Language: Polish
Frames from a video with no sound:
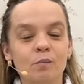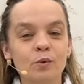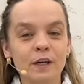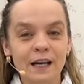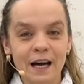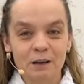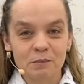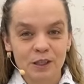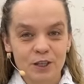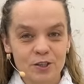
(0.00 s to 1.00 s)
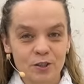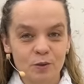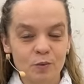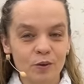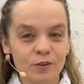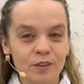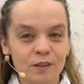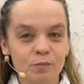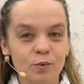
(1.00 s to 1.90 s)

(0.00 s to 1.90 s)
Bóg karmi nasze głody,